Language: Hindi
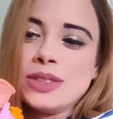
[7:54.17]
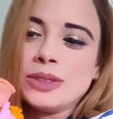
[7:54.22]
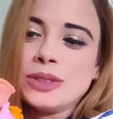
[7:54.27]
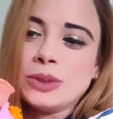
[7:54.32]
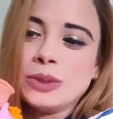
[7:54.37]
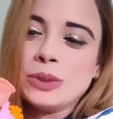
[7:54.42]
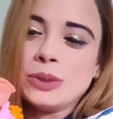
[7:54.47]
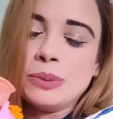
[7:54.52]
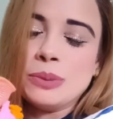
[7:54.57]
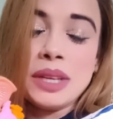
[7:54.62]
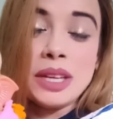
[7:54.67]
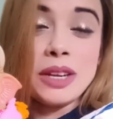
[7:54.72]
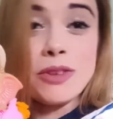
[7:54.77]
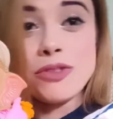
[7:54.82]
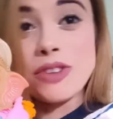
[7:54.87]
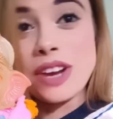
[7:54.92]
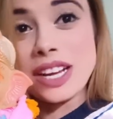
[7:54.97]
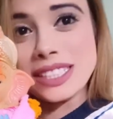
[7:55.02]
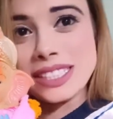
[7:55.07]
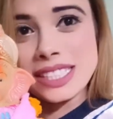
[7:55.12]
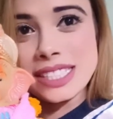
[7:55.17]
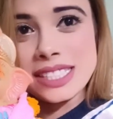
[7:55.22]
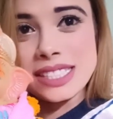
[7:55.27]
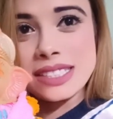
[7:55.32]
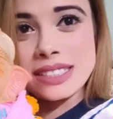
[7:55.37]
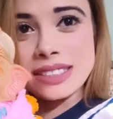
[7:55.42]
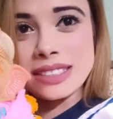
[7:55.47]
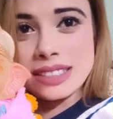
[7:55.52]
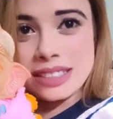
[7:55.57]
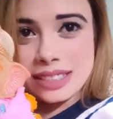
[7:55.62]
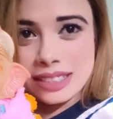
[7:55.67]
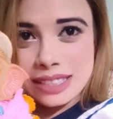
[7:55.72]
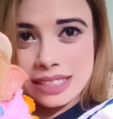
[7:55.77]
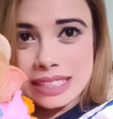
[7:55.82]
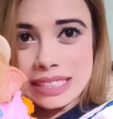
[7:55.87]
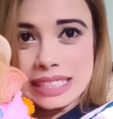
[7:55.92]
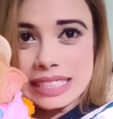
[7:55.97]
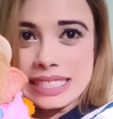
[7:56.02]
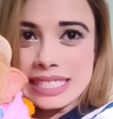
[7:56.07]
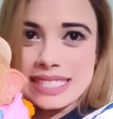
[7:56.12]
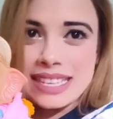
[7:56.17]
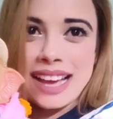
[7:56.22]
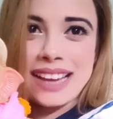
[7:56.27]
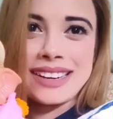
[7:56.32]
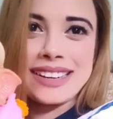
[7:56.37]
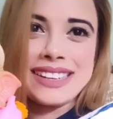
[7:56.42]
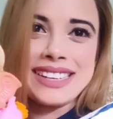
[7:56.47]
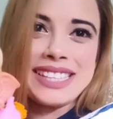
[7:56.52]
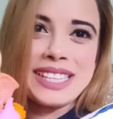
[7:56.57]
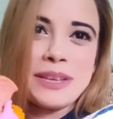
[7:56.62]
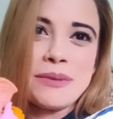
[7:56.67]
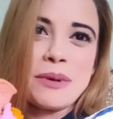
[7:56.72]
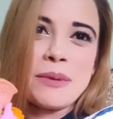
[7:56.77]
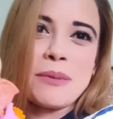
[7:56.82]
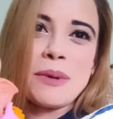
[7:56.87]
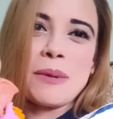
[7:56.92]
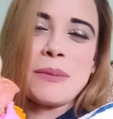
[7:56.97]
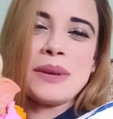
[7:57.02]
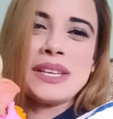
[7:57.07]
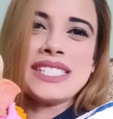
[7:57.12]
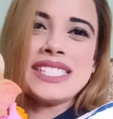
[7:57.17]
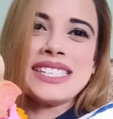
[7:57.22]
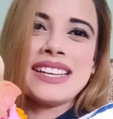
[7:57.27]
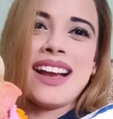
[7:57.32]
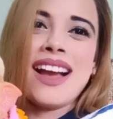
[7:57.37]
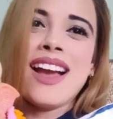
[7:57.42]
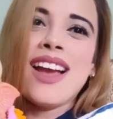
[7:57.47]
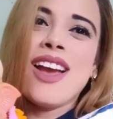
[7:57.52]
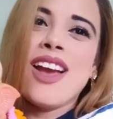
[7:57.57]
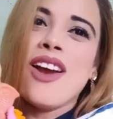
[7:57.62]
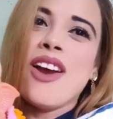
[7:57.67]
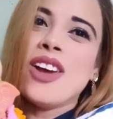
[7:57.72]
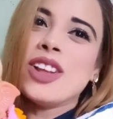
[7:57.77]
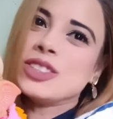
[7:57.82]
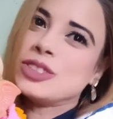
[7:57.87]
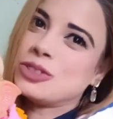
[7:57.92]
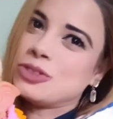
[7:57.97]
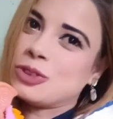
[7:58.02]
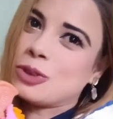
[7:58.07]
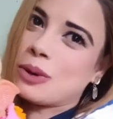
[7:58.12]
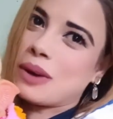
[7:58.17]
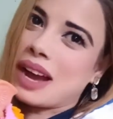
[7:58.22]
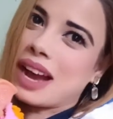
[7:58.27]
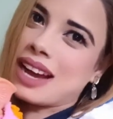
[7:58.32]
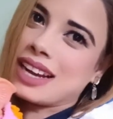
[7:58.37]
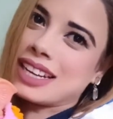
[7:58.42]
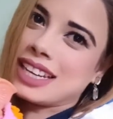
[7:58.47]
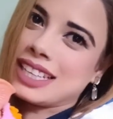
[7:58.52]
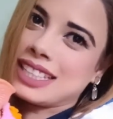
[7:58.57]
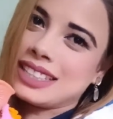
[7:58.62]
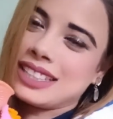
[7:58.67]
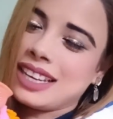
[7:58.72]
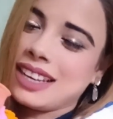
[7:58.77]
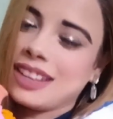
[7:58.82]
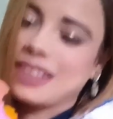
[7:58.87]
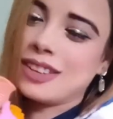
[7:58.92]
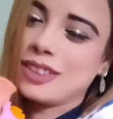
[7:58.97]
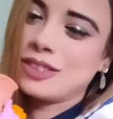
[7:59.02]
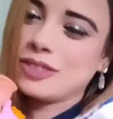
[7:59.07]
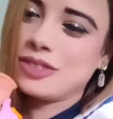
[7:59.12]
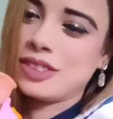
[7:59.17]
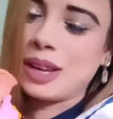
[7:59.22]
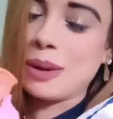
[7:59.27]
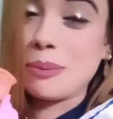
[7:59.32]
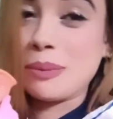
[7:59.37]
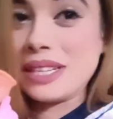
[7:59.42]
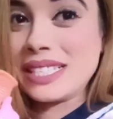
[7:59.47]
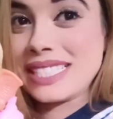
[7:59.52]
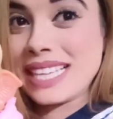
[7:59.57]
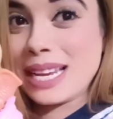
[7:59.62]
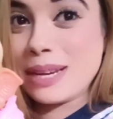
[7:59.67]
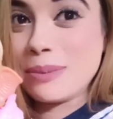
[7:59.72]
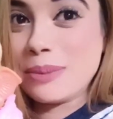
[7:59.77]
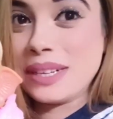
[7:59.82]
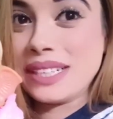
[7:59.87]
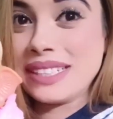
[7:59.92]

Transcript: तो मेरा फादर का इंतज़ार करी थी मैं पापा जी का तो वो आ गए थे फिर हमने सेलिब्रेट